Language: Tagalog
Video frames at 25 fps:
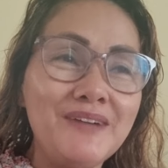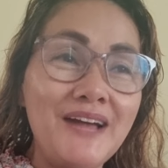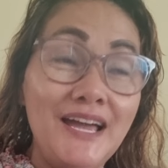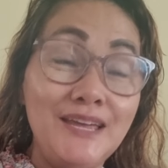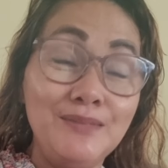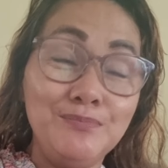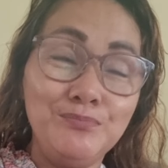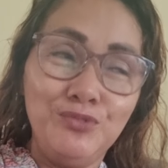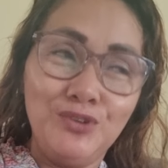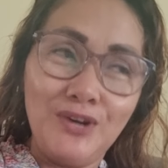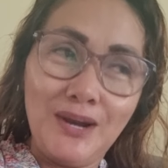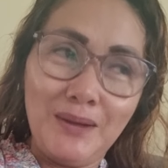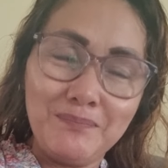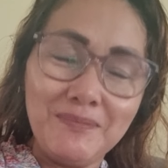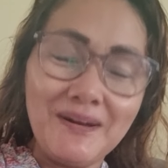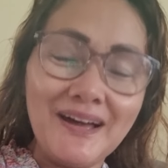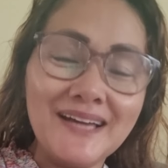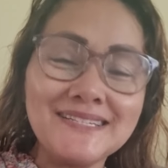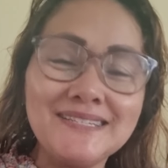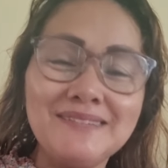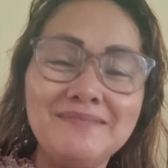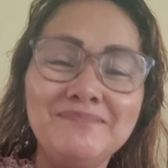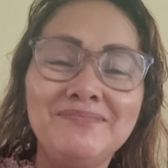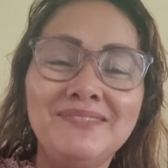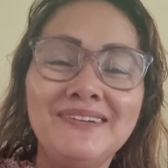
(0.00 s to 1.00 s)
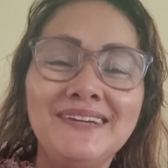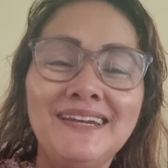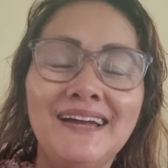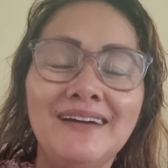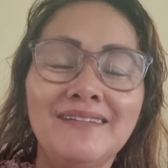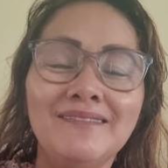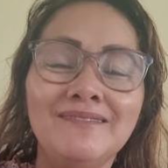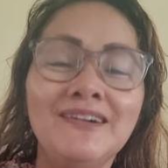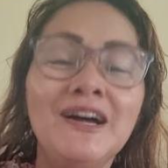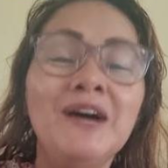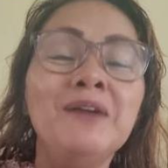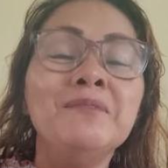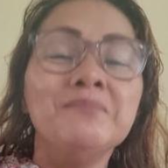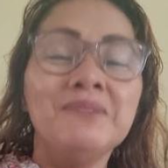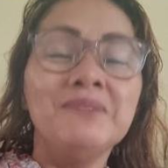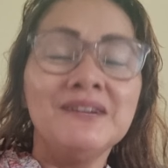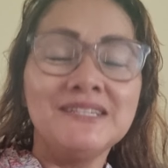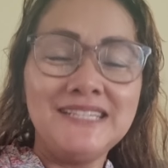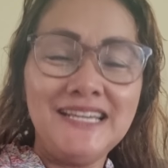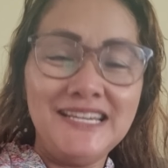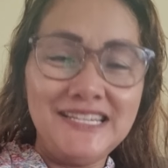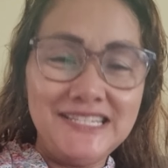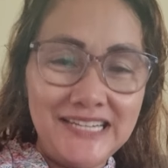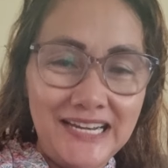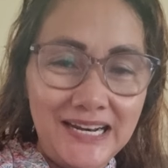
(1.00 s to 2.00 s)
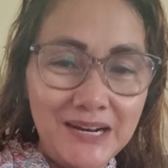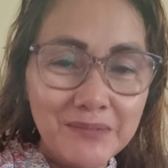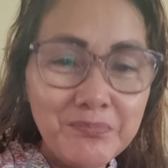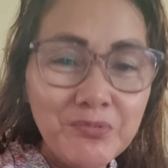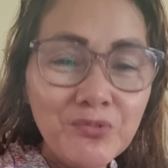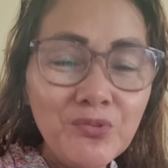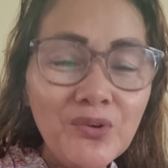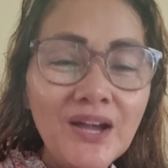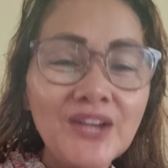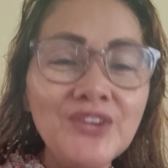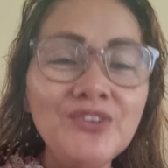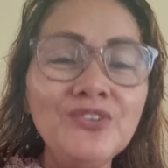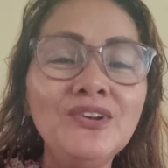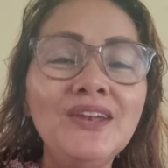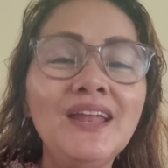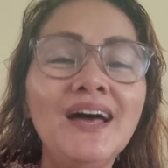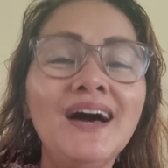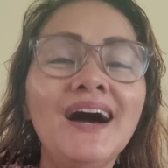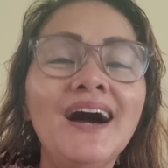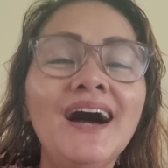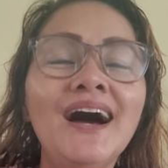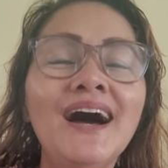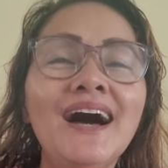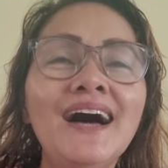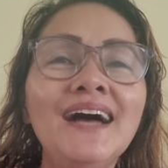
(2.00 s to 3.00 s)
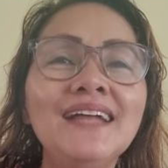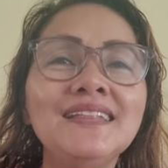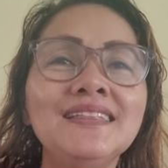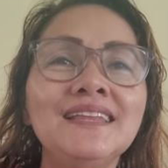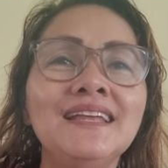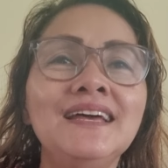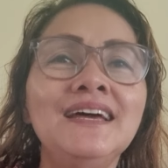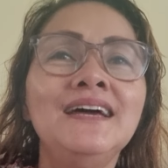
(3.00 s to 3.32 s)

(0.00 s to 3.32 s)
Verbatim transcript: kahit po napakasimple lang. Pasensya na po kayong lahat.